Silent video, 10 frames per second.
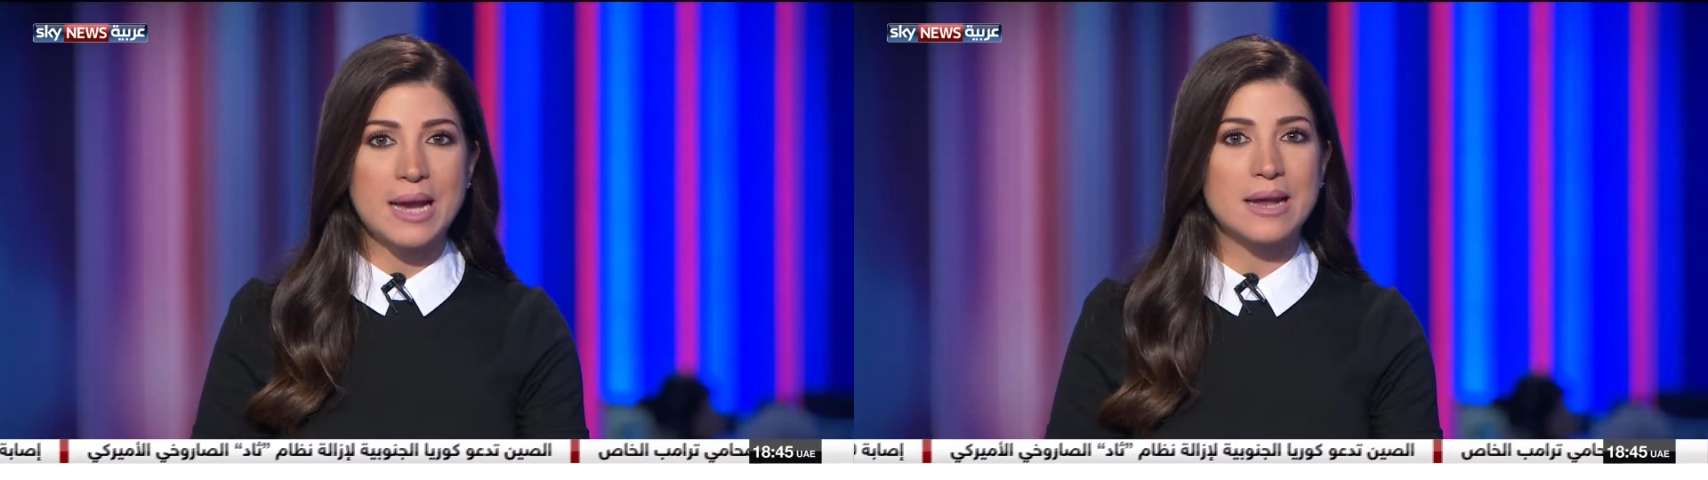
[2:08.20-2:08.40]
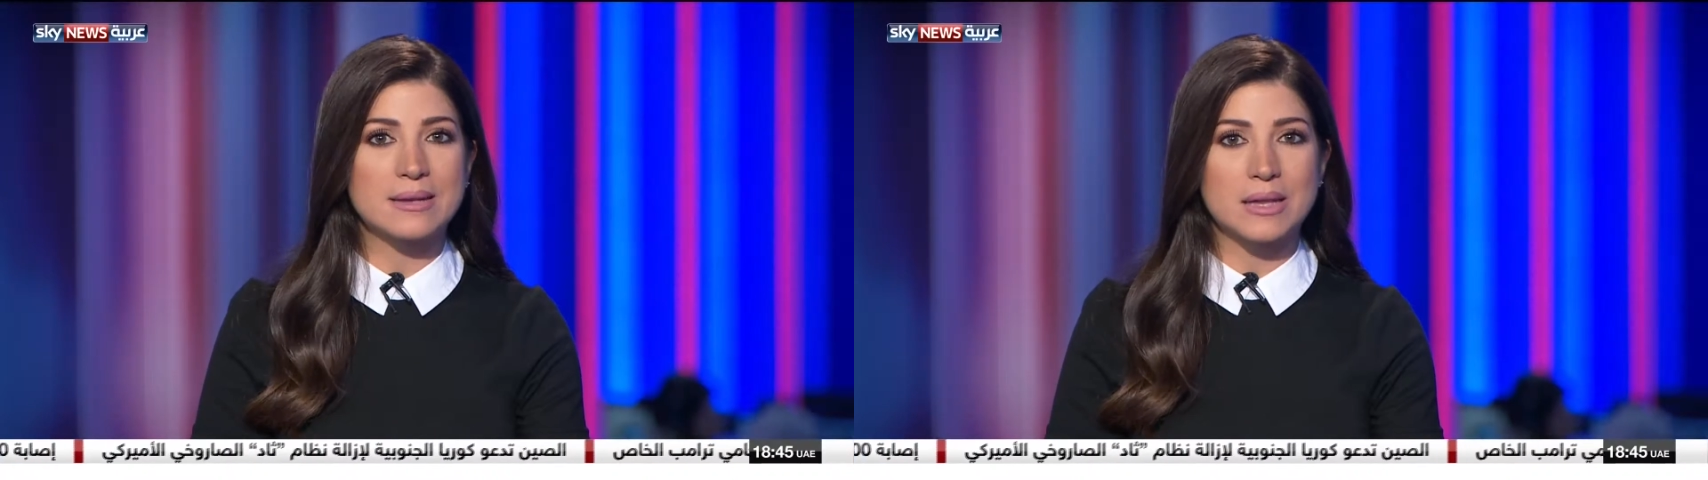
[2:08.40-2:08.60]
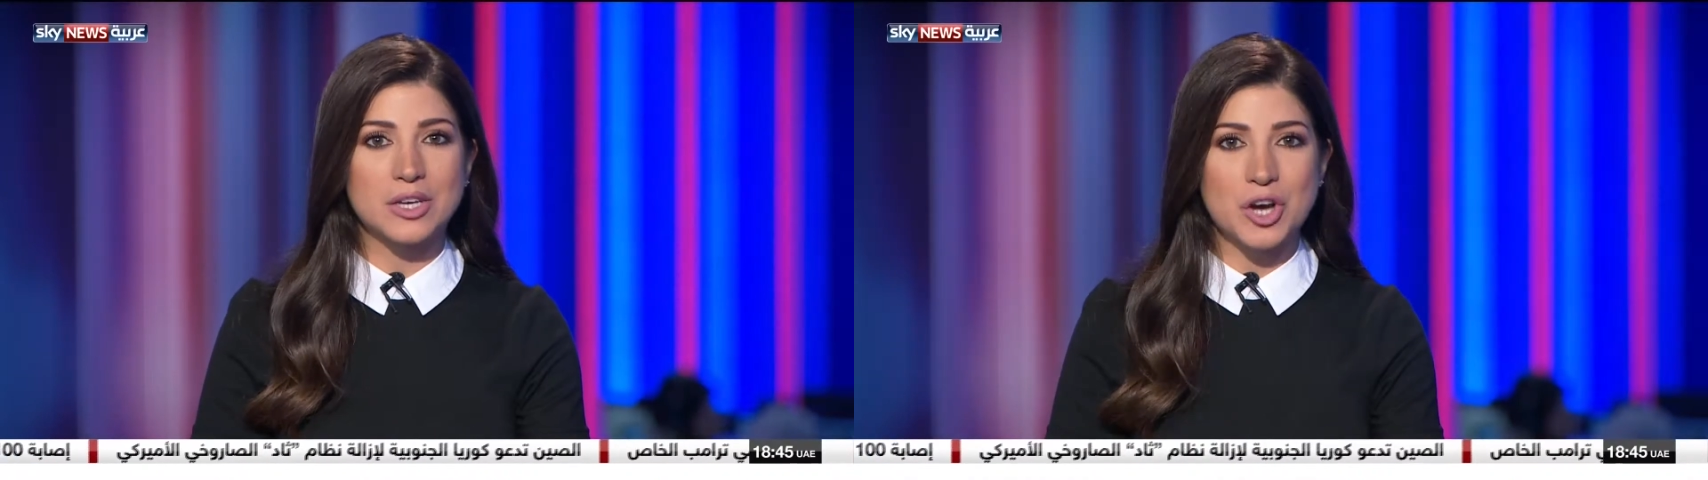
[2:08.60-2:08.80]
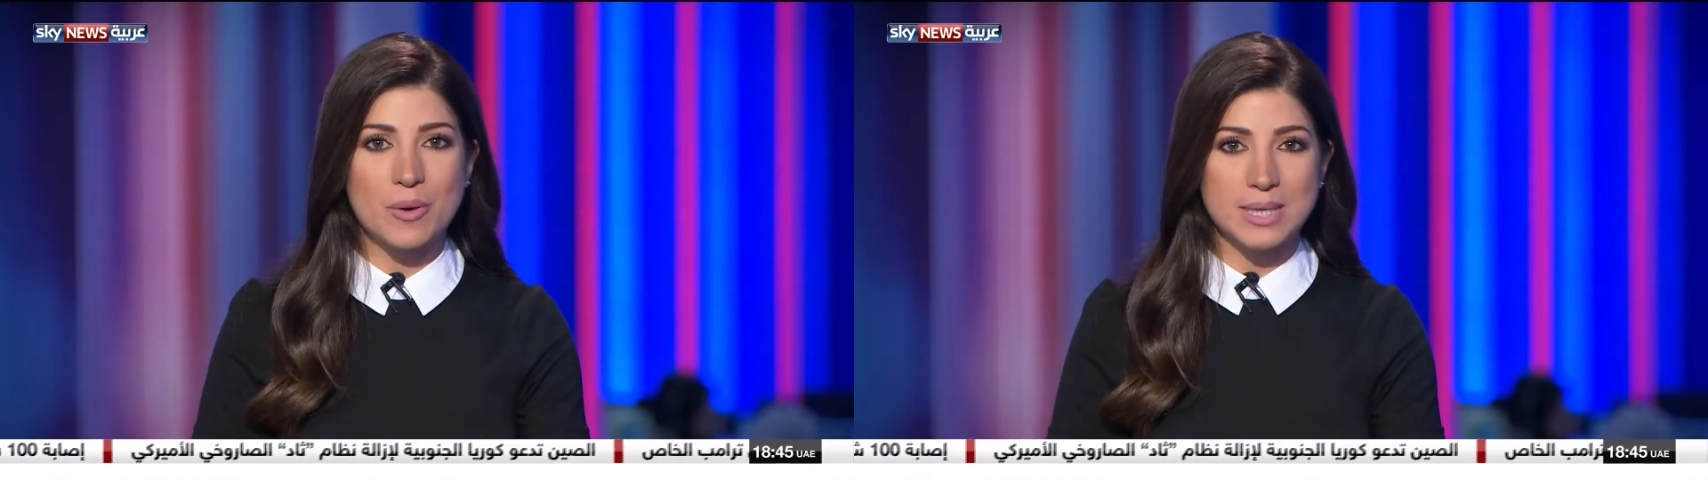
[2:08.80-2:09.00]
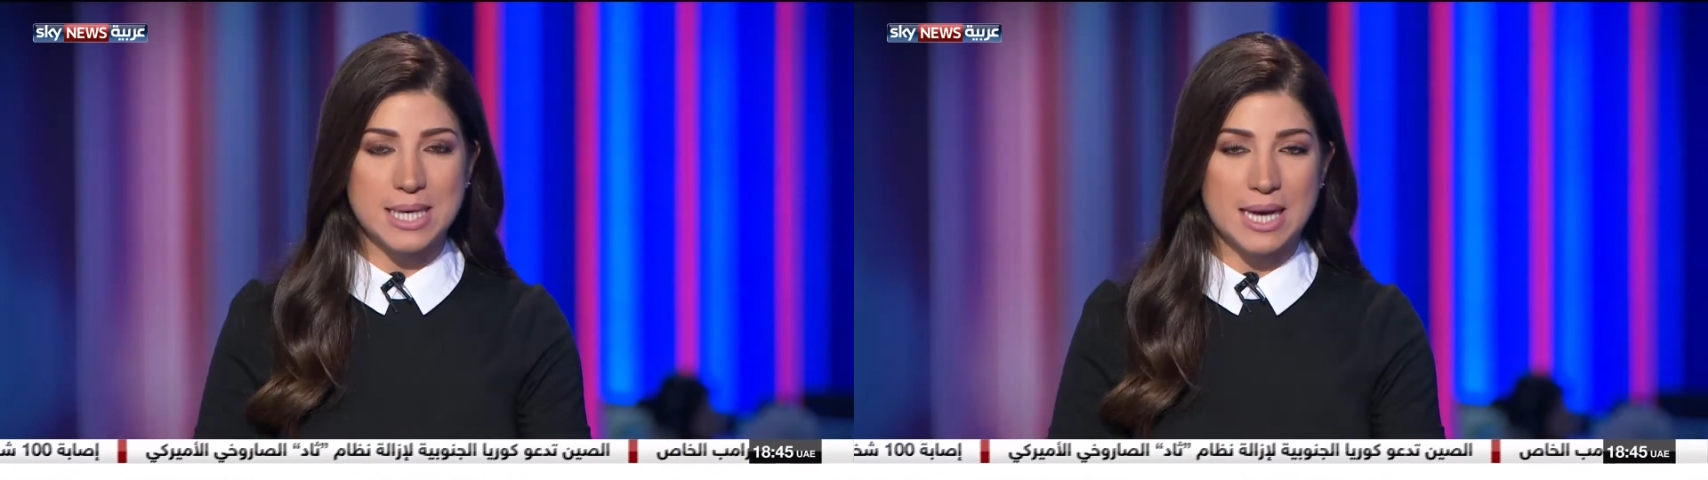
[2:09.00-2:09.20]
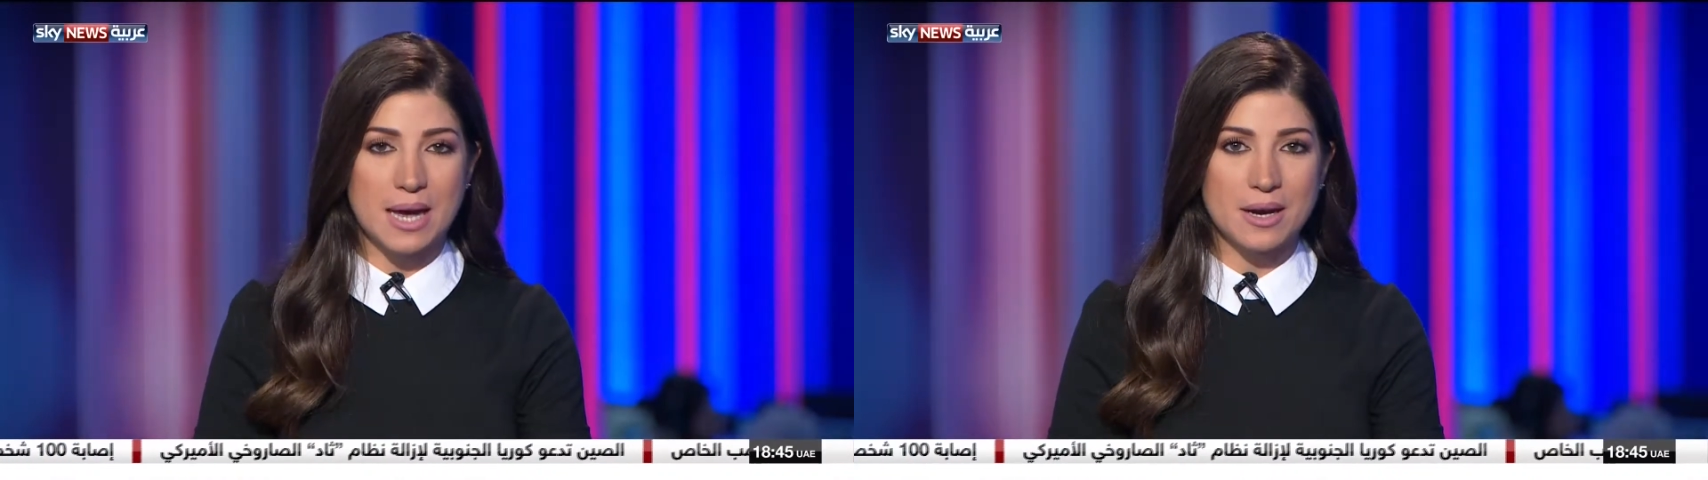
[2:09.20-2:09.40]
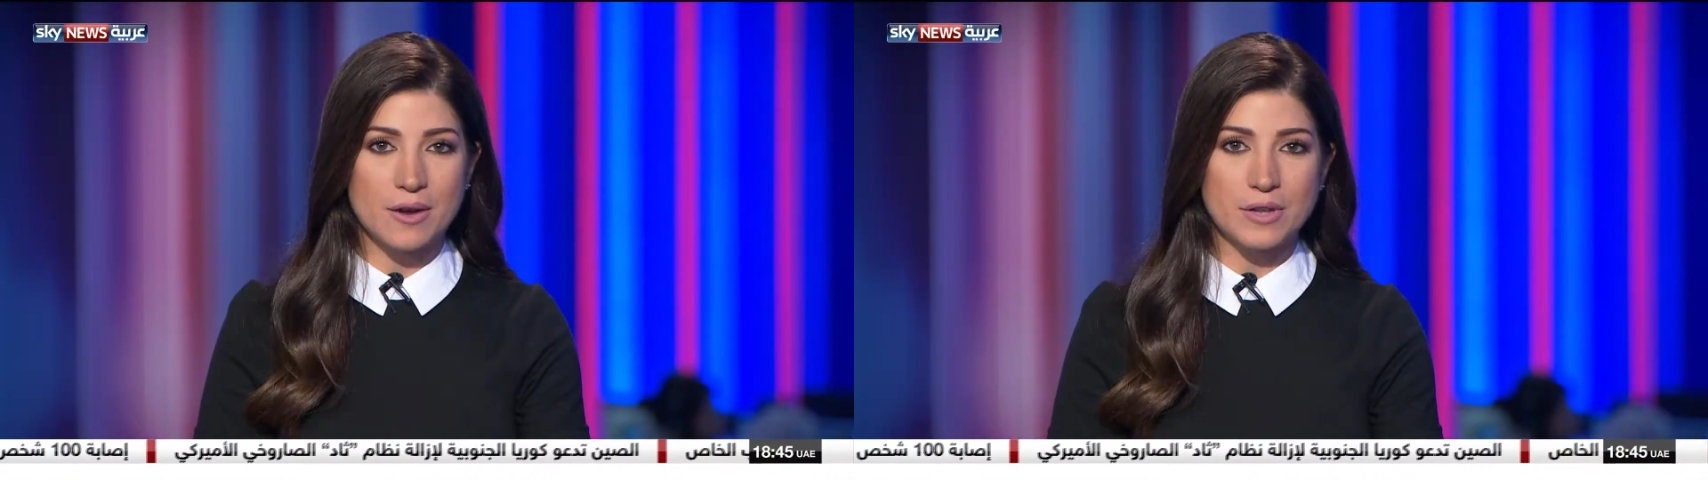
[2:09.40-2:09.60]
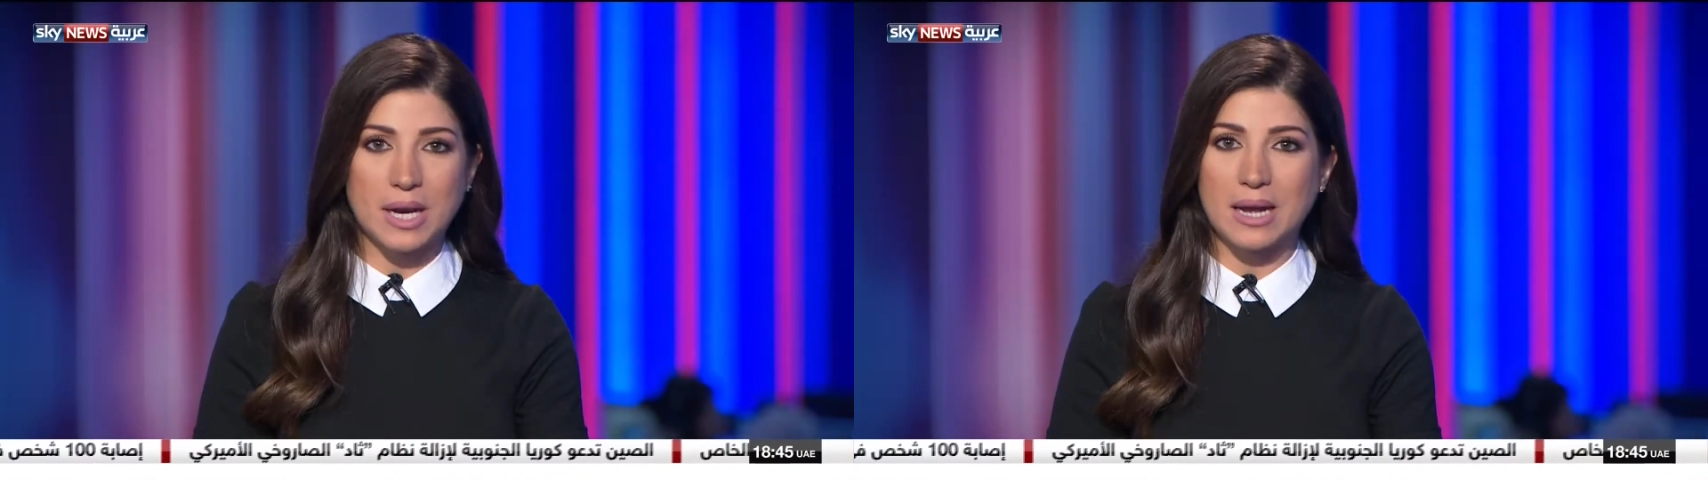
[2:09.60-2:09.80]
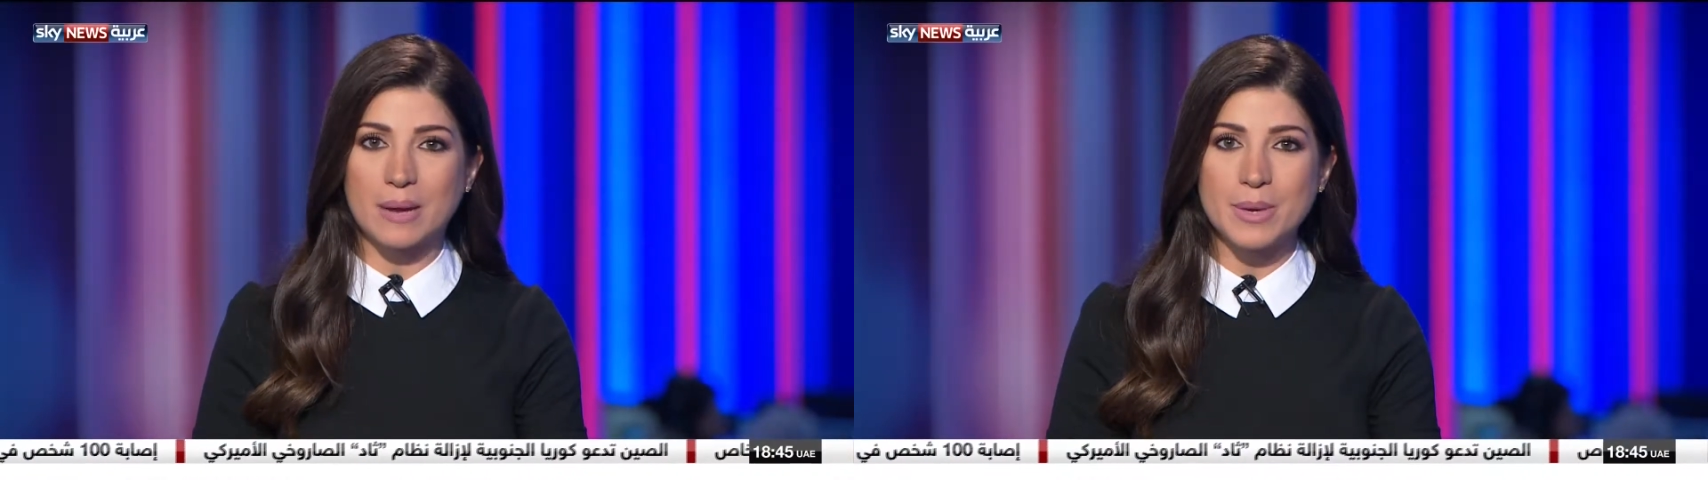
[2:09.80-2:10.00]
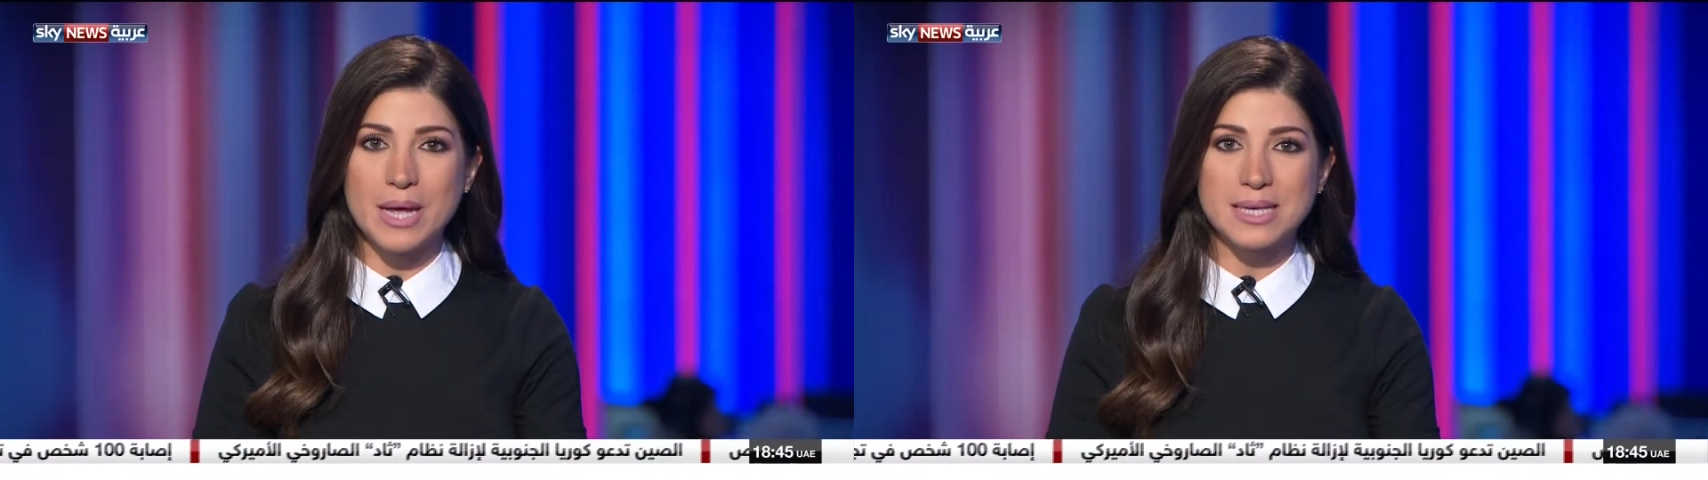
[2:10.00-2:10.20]
ألا تتجاوز أسعار النفط
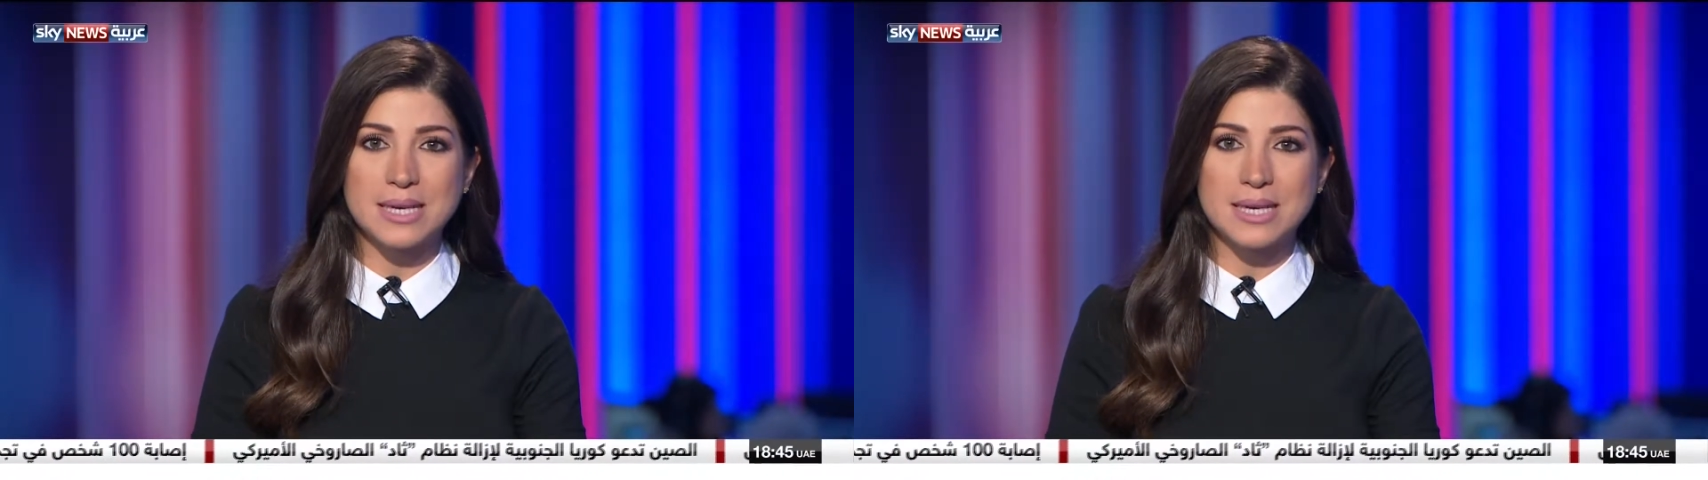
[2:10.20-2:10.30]
العالمية